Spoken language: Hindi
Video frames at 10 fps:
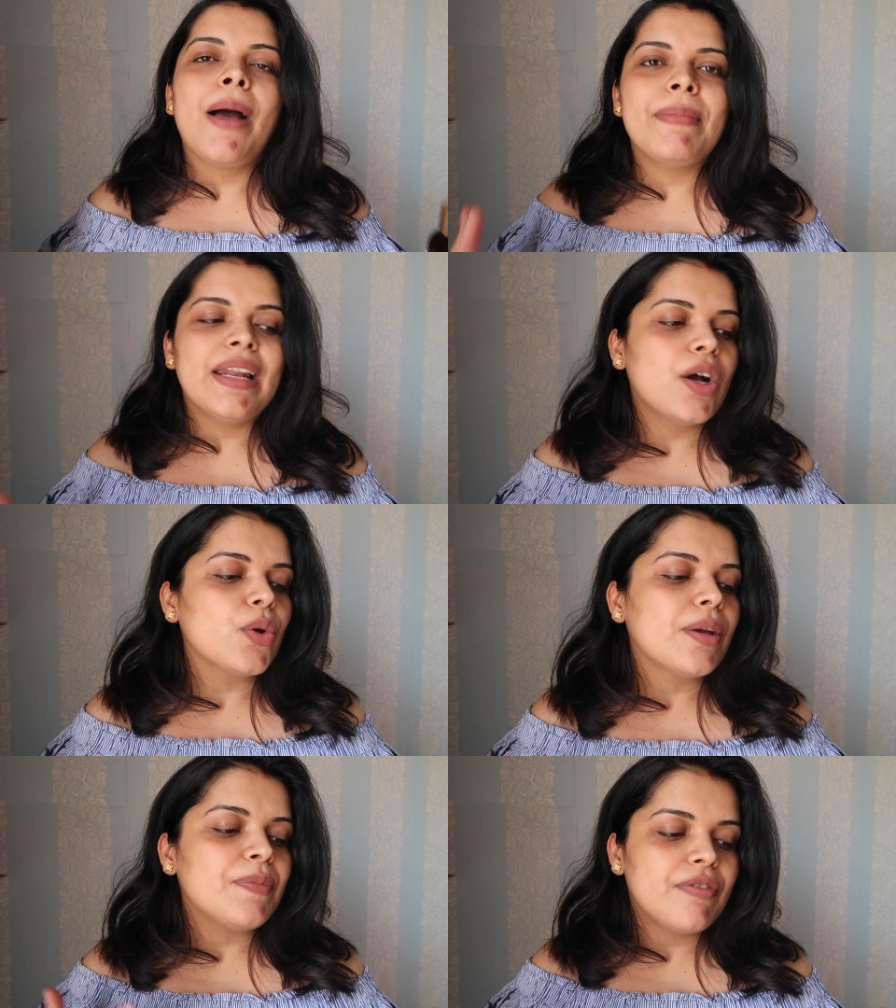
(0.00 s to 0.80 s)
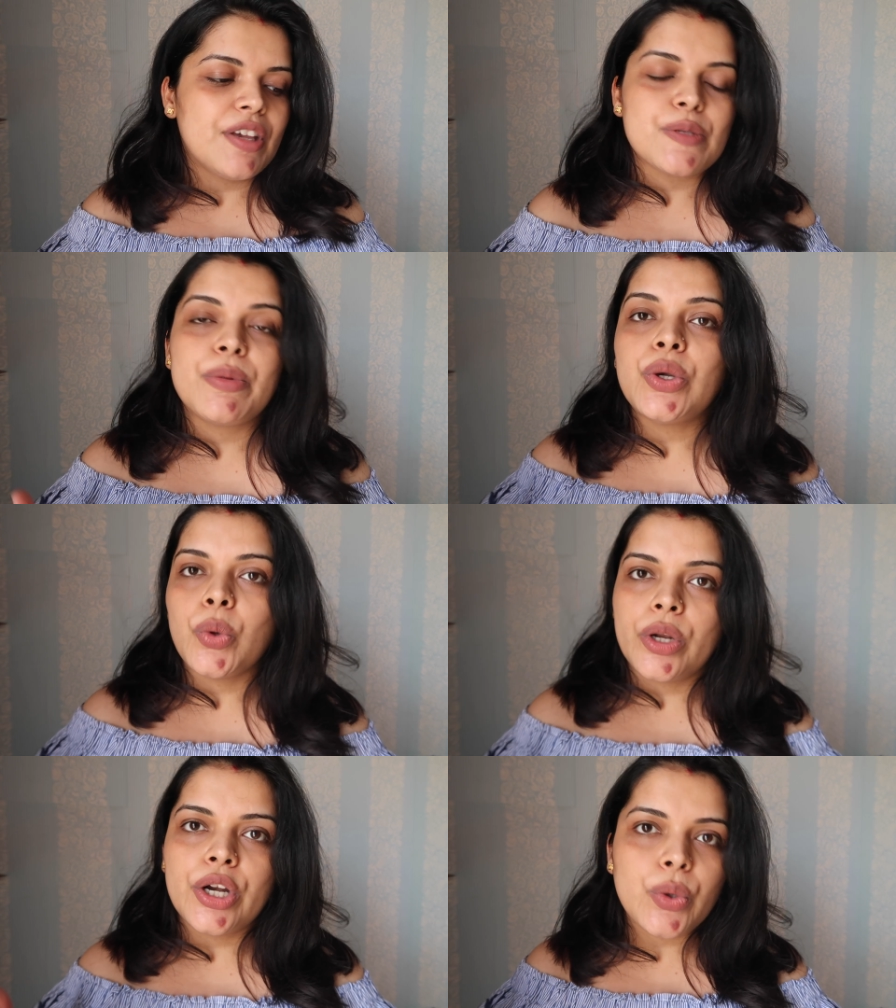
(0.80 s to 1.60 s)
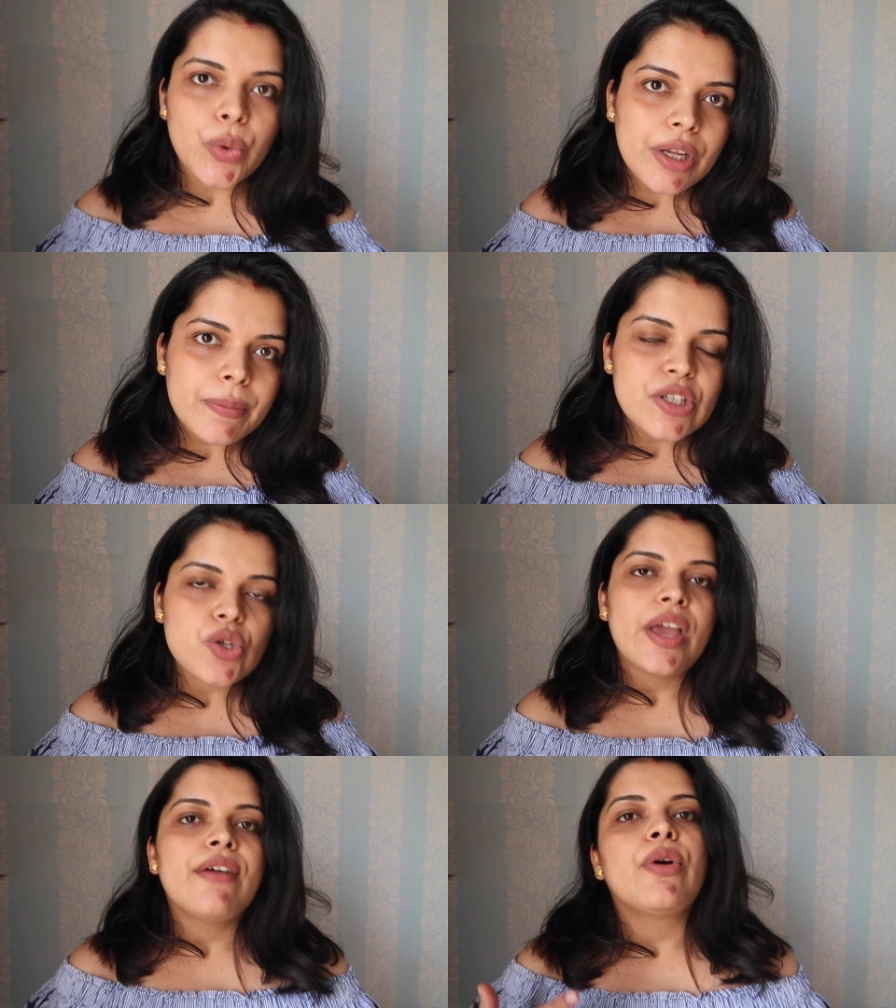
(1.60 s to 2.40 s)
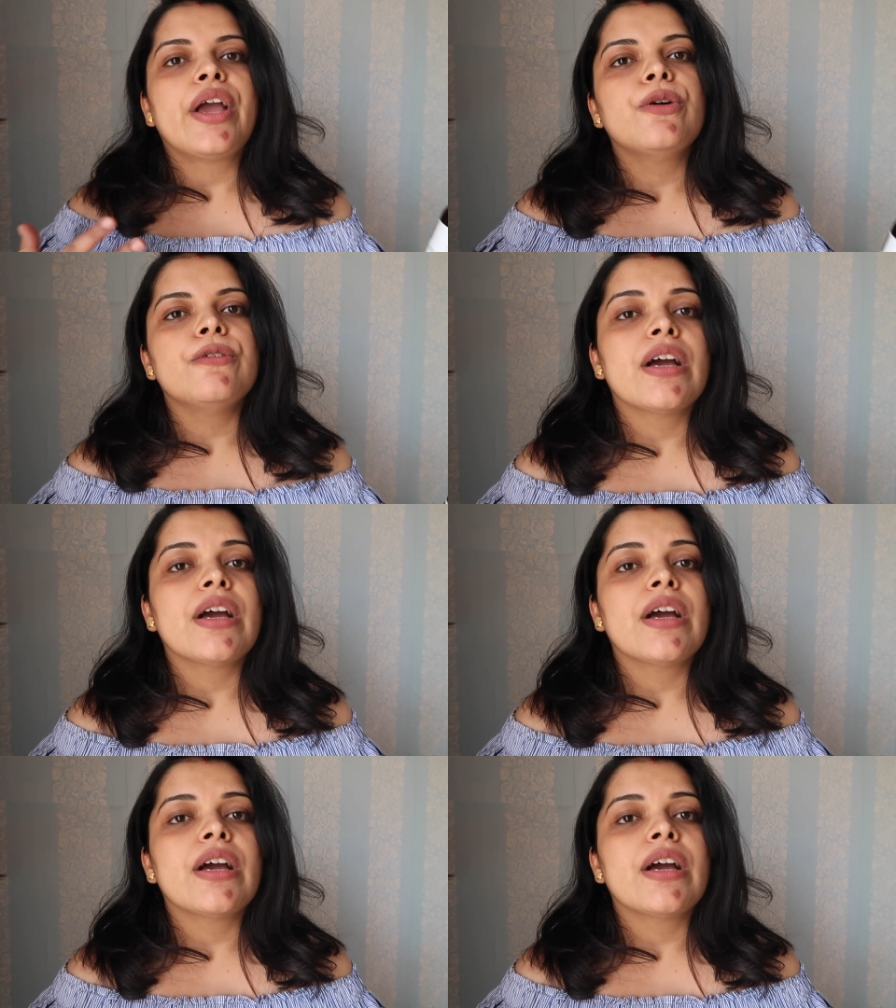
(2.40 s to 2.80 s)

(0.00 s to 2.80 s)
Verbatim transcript: अब मैं लगाऊंगी अपने फेस पर टोनर टोनर भी जो है वो है गुड